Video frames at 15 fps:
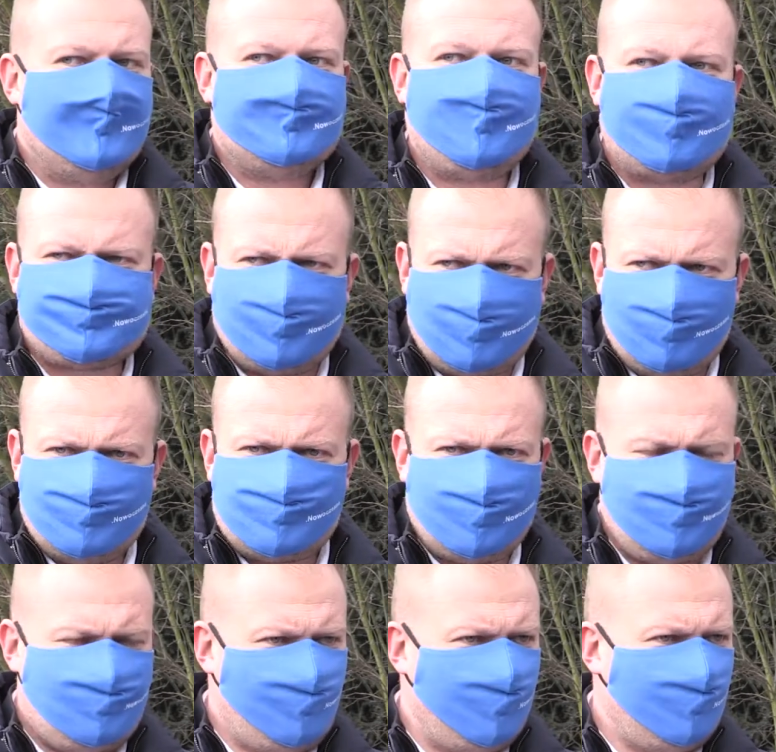na
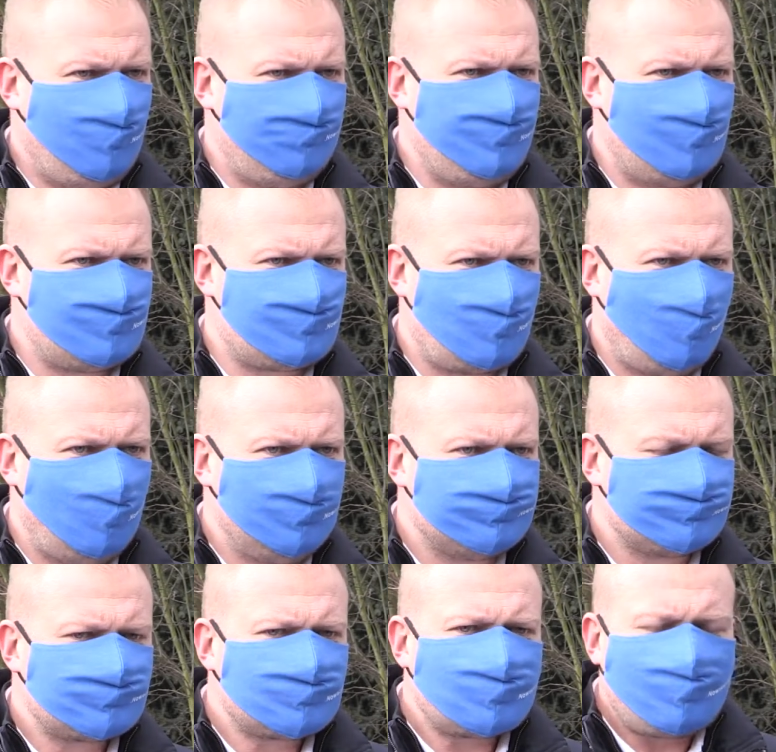zakończenie mojego wniosku
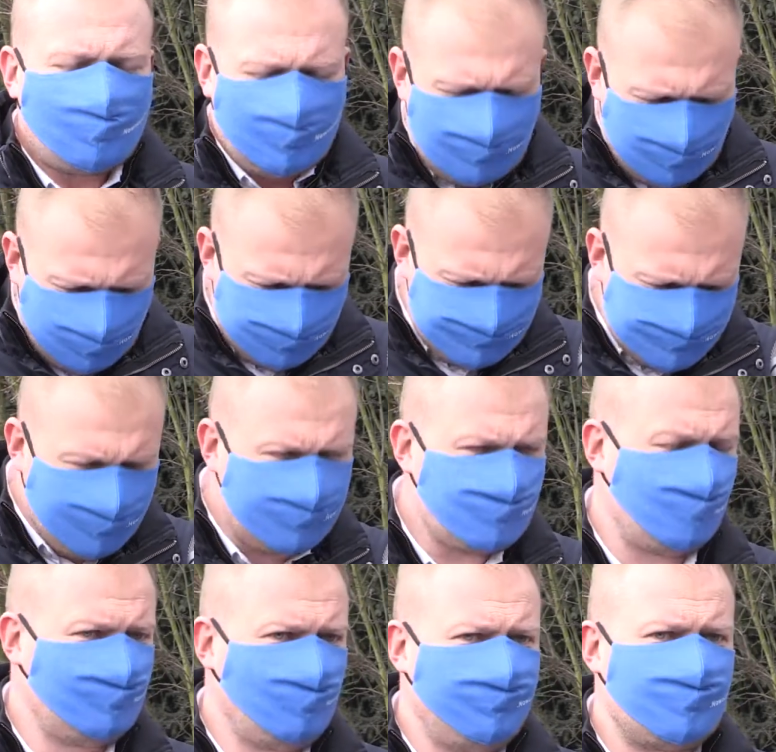chcę
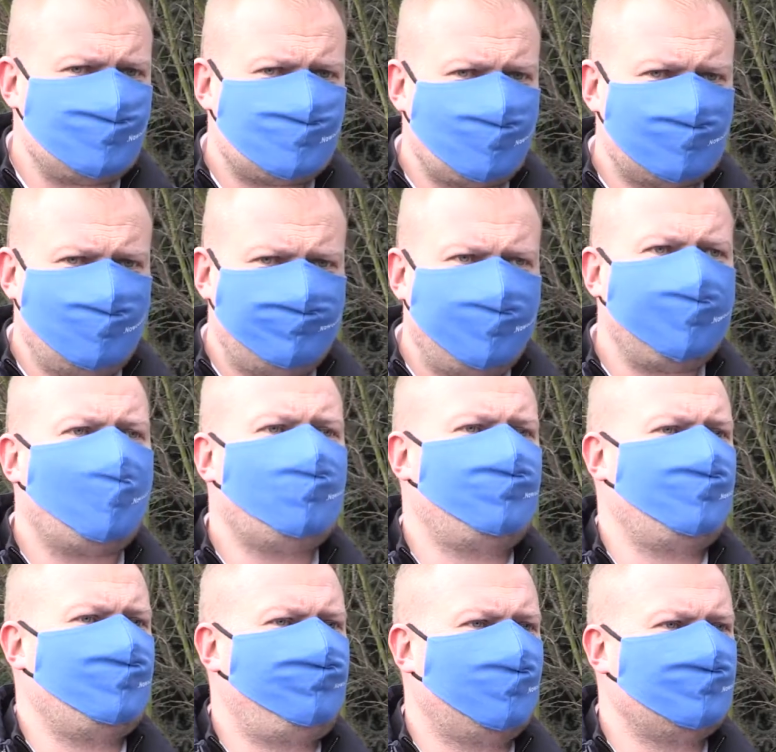się dowiedzieć od nowego
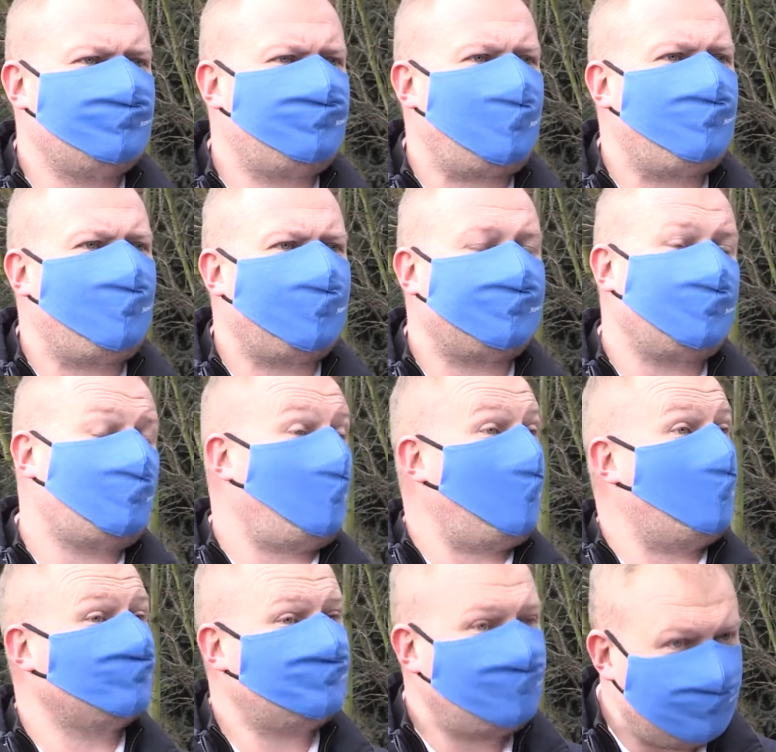wojewody w ramach jego
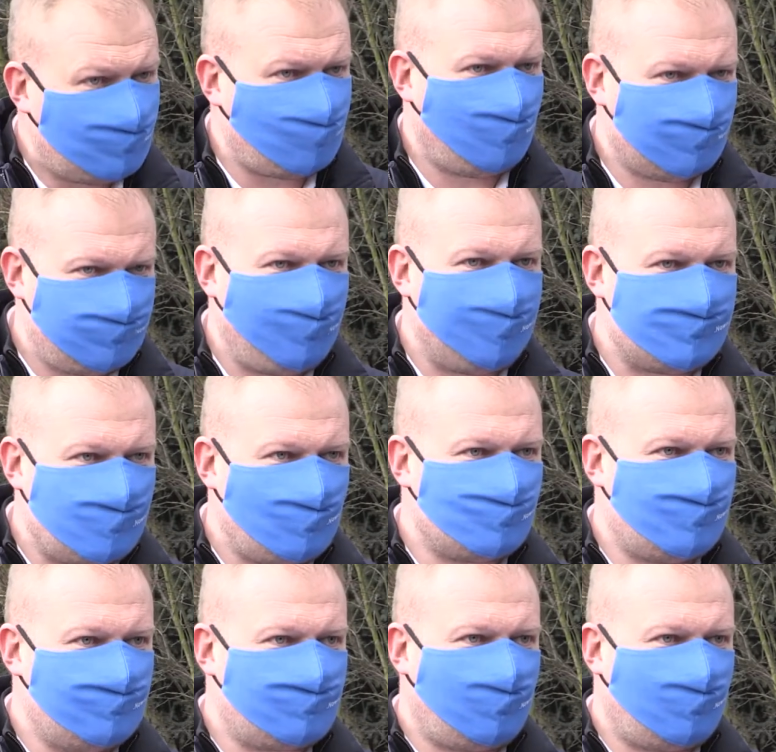audytu otwarcia e,